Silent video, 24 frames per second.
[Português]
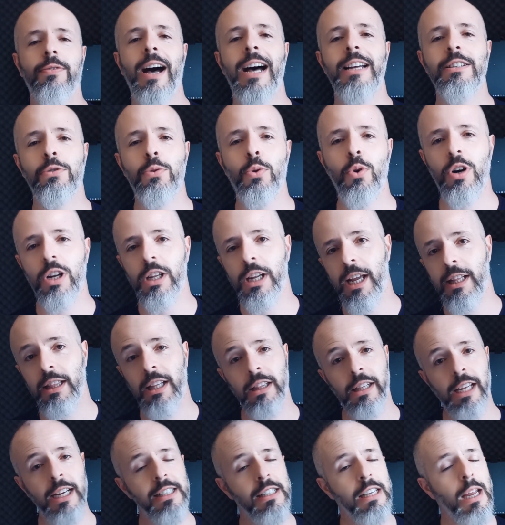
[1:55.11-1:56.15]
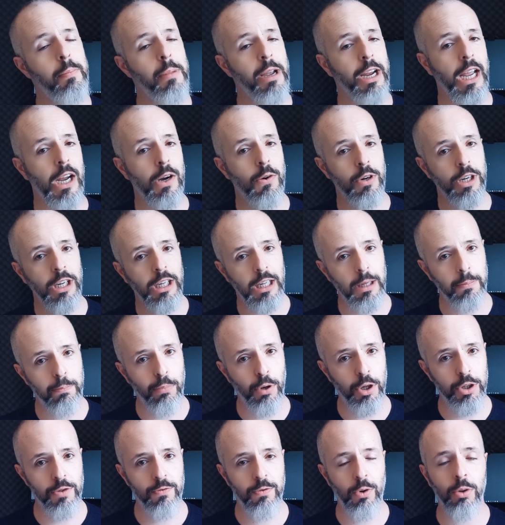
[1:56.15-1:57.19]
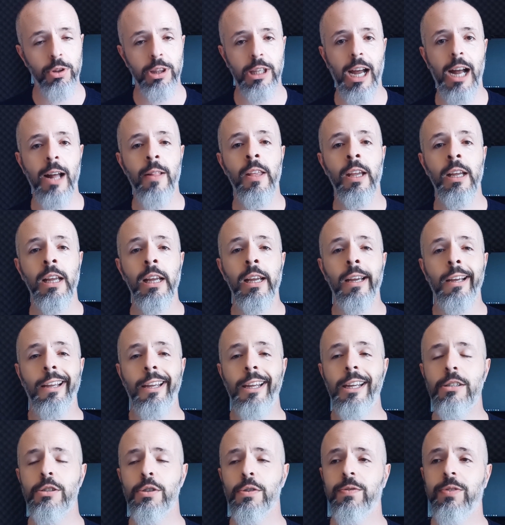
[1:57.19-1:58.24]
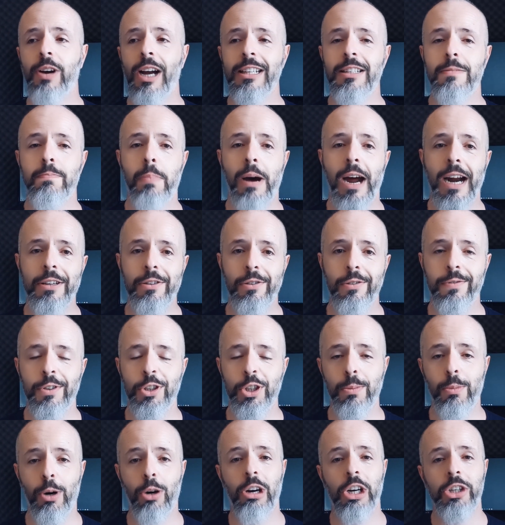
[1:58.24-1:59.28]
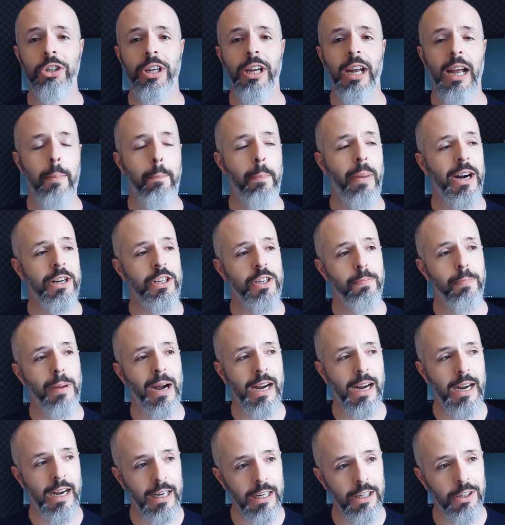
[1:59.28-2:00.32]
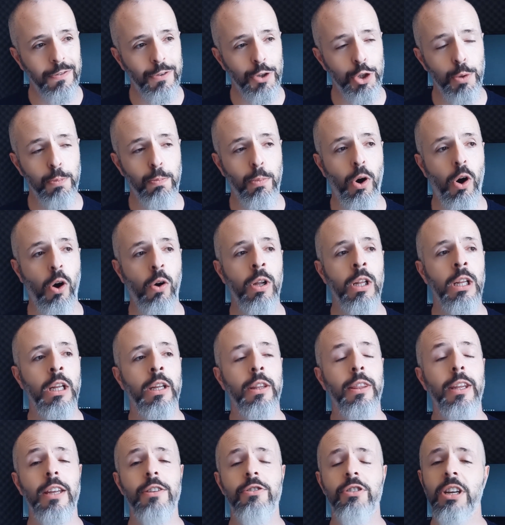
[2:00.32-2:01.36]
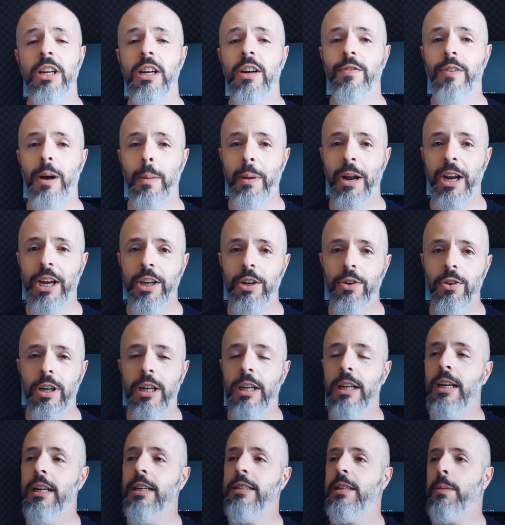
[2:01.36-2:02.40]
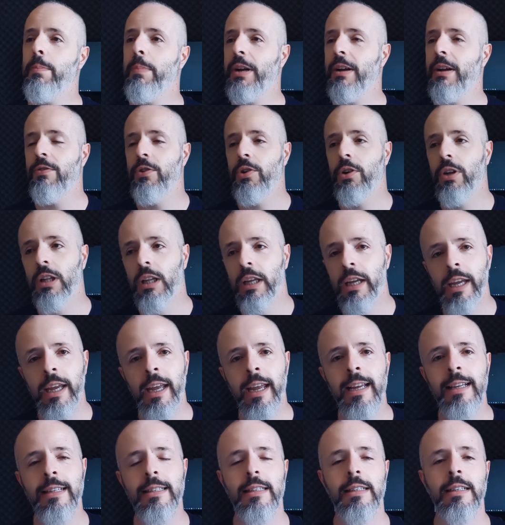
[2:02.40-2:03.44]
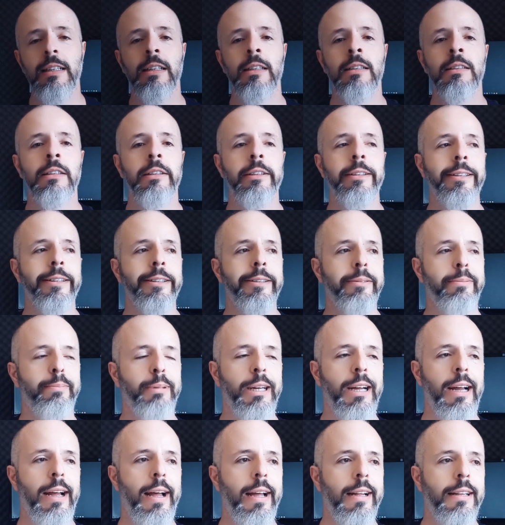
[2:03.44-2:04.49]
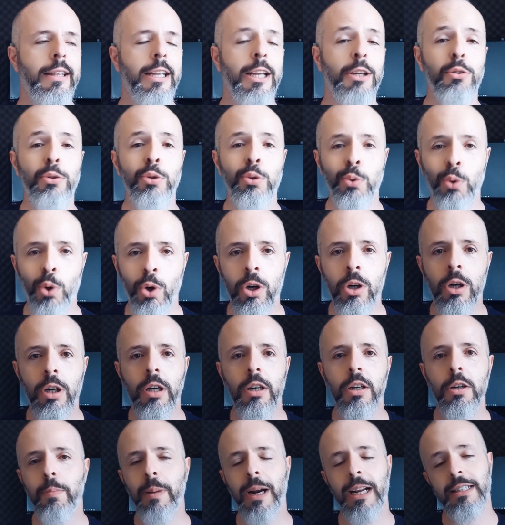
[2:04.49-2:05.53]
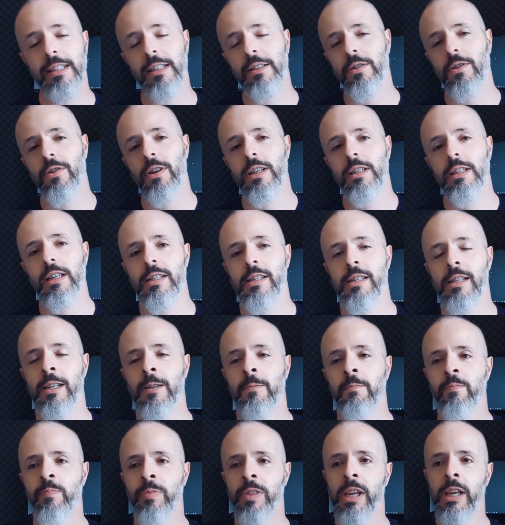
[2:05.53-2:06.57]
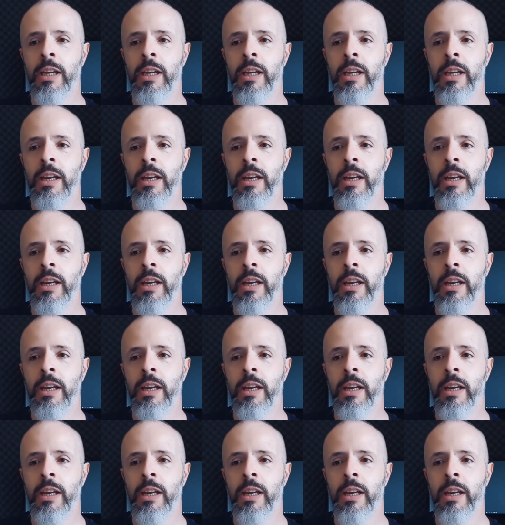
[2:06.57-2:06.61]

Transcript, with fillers: Faz corneta, tem que saber que a corneta pode voltar. E isso faz parte do futebol, acho que é a parte bacana do futebol, desde que não vá para ignorância, violência, para dedo no olho, para essas coisas assim.